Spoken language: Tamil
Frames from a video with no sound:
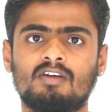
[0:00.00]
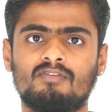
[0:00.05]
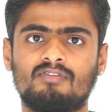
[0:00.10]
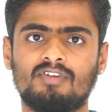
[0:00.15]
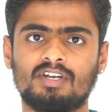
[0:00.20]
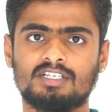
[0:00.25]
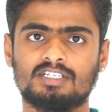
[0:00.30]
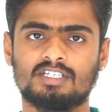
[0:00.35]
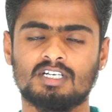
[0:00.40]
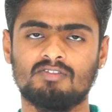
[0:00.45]

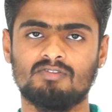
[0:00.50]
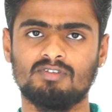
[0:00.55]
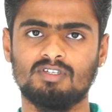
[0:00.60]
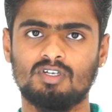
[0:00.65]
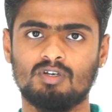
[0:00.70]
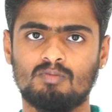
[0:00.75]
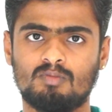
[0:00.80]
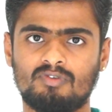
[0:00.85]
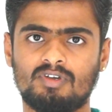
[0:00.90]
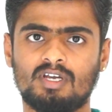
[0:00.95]
ஃப்ரிக்ஷன் வந்து
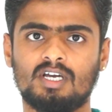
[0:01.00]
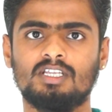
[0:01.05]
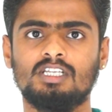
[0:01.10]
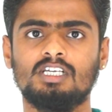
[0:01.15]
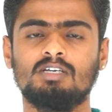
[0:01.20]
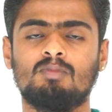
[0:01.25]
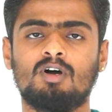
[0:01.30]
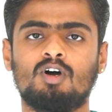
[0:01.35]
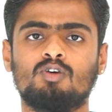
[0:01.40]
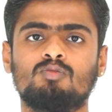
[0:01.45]
ரொம்பவே
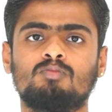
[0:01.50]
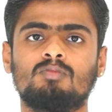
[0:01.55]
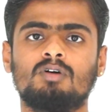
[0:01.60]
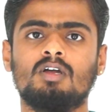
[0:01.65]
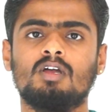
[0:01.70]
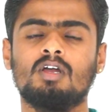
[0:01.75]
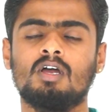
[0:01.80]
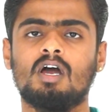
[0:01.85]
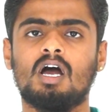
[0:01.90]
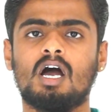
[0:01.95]
அதிகமாகும்
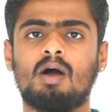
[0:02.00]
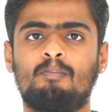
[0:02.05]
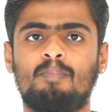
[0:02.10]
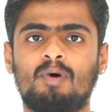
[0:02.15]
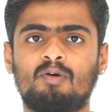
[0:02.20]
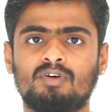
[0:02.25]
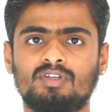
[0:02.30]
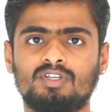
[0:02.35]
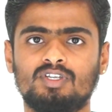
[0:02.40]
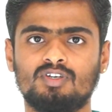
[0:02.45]
அப்போ
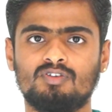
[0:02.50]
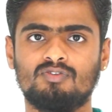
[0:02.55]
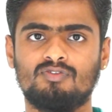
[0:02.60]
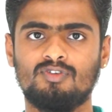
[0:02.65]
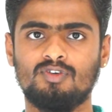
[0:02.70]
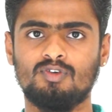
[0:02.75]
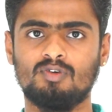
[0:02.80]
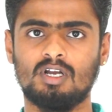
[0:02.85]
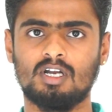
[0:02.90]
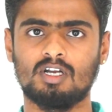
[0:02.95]
வந்து
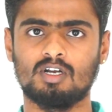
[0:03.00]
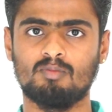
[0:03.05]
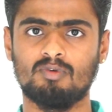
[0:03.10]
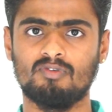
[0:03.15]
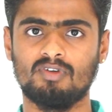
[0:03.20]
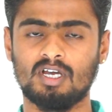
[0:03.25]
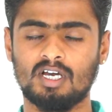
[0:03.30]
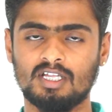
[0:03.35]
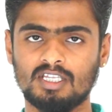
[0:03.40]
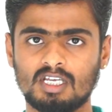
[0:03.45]
ஃபியூவல்
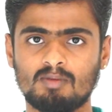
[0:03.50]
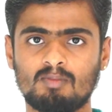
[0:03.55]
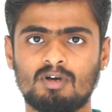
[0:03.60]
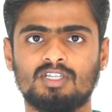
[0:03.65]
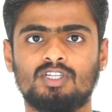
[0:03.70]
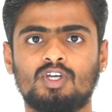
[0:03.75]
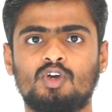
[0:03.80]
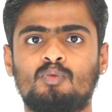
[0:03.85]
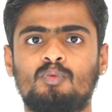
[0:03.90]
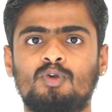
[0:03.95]
ரொம்பவே அதிகமாக
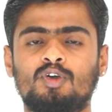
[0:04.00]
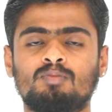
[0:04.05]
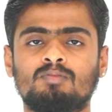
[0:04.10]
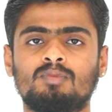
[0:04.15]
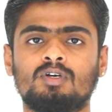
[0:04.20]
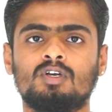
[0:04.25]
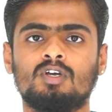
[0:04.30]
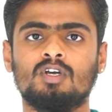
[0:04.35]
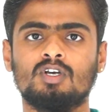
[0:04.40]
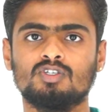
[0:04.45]
தேவைப்படும்
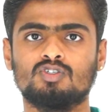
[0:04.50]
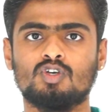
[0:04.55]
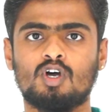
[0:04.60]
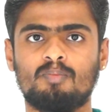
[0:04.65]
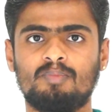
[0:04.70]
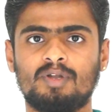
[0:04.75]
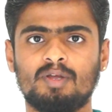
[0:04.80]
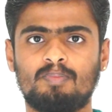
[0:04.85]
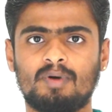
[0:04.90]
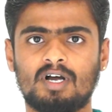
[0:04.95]
ஸோ
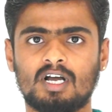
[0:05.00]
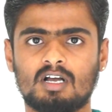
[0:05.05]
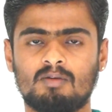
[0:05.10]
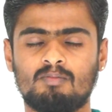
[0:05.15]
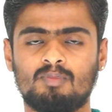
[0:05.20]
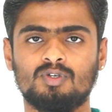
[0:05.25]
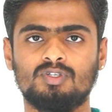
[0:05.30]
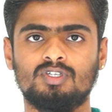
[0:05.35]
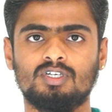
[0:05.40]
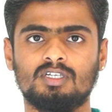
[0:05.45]
அப்படி
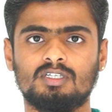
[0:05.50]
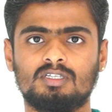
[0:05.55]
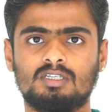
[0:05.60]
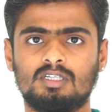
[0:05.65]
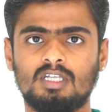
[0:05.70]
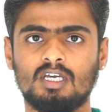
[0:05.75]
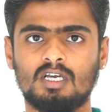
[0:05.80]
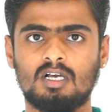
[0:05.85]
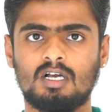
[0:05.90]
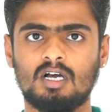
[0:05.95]
பார்க்கும்போது
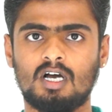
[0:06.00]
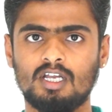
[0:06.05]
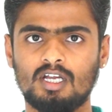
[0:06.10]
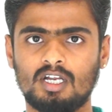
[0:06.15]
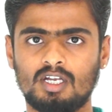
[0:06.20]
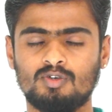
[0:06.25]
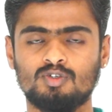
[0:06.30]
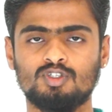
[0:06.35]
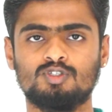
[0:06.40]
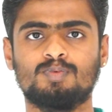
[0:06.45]
திக்
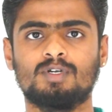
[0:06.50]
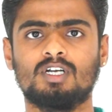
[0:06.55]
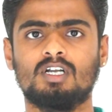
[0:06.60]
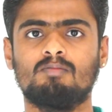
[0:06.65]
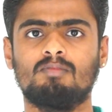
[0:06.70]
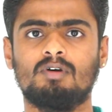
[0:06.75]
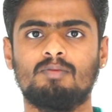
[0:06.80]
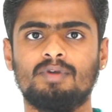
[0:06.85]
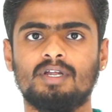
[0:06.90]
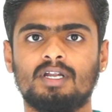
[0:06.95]
ஆயில் யூஸ்
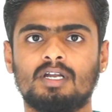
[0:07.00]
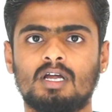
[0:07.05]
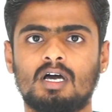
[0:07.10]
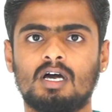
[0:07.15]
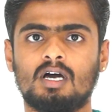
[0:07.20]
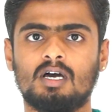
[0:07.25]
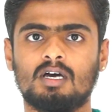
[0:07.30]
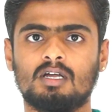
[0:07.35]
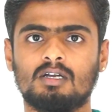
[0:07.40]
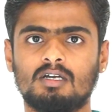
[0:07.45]
பண்ணோம் அப்படின்னா
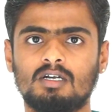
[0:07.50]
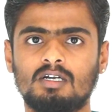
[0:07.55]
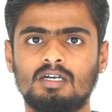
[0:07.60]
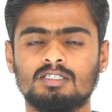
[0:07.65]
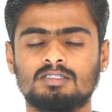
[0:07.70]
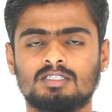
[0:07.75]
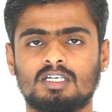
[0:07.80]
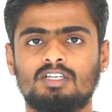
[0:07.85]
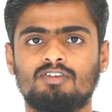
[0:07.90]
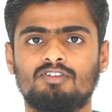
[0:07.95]
ரெண்டு
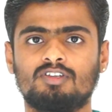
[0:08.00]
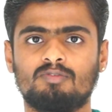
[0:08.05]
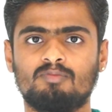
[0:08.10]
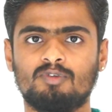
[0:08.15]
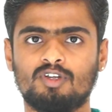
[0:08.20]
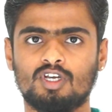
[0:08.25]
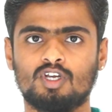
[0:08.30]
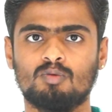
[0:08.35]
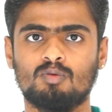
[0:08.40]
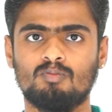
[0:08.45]
சதவீதம்
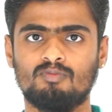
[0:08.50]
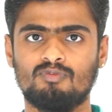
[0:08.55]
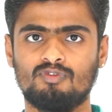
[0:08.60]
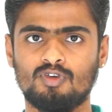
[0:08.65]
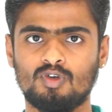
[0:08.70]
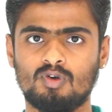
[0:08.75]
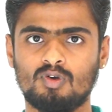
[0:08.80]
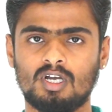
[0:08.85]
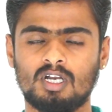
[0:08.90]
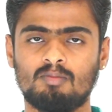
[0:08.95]
வரைக்கும்
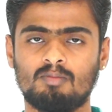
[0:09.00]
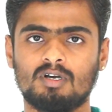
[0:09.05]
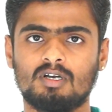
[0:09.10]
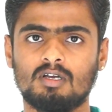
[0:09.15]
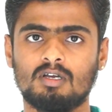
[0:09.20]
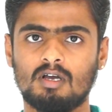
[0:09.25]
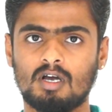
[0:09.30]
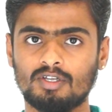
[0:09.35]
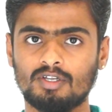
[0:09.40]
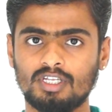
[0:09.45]
ஃபியூவல்
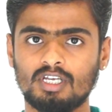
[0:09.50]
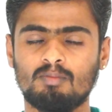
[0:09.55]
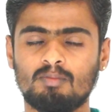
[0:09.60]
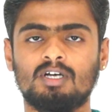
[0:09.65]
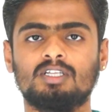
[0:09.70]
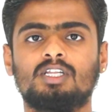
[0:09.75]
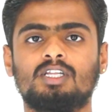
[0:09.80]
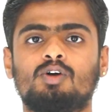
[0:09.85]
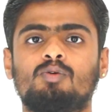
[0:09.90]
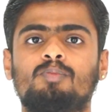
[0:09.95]
நமக்கு
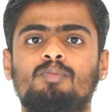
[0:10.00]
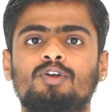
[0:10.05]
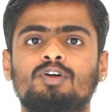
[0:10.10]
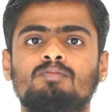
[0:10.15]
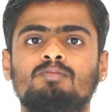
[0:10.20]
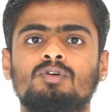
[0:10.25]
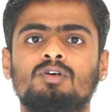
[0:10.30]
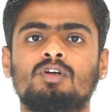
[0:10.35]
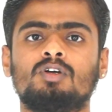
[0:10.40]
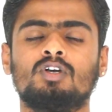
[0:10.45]
அதிகமாக
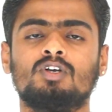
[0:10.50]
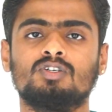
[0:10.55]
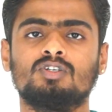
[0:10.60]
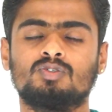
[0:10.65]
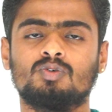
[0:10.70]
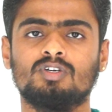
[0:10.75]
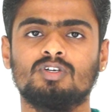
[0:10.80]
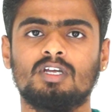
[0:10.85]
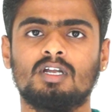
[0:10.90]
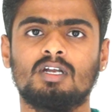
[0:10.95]
தேவைப்படும்
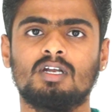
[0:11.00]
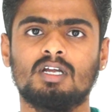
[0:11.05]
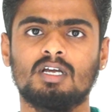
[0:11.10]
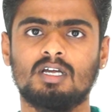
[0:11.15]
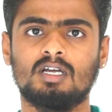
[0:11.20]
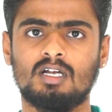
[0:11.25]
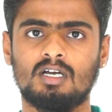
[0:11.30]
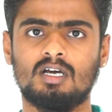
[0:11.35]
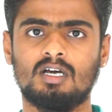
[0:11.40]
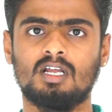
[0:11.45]
ஸோ என்ன
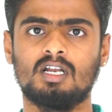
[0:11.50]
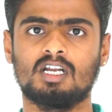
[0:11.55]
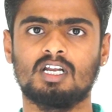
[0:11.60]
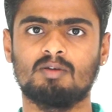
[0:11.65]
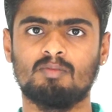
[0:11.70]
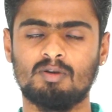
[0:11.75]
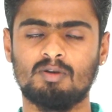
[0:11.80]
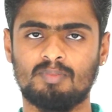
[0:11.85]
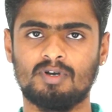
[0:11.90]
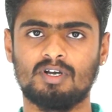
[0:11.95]
கிரேட் ஆயில்
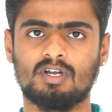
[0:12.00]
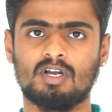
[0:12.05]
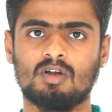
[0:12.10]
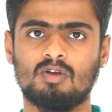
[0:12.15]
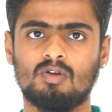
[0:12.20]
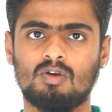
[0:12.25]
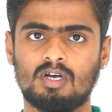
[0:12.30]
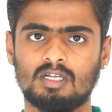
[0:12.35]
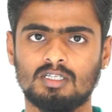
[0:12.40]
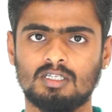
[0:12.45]
ரெக்கமெண்ட்
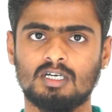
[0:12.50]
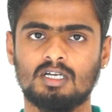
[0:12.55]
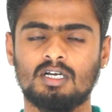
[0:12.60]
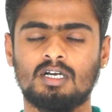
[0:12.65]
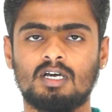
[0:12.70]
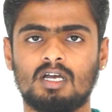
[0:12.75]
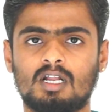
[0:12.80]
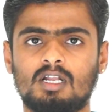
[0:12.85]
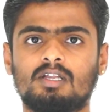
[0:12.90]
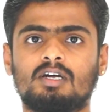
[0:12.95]
பண்ணுறாங்களோ அந்த
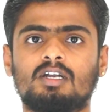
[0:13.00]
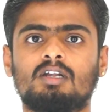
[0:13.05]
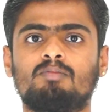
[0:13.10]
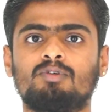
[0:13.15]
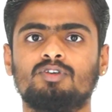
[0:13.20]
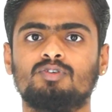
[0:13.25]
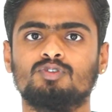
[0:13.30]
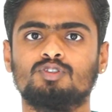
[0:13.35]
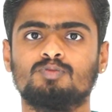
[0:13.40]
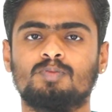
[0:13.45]
கிரேட் ஆயில் தான்
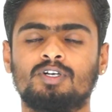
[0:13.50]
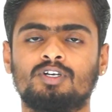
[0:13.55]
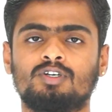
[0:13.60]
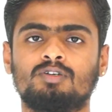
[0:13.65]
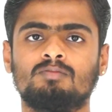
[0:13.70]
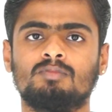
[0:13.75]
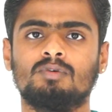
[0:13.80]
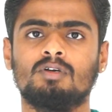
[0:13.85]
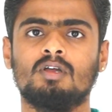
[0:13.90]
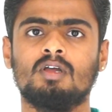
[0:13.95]
நம்ம யூஸ் பண்ணணும்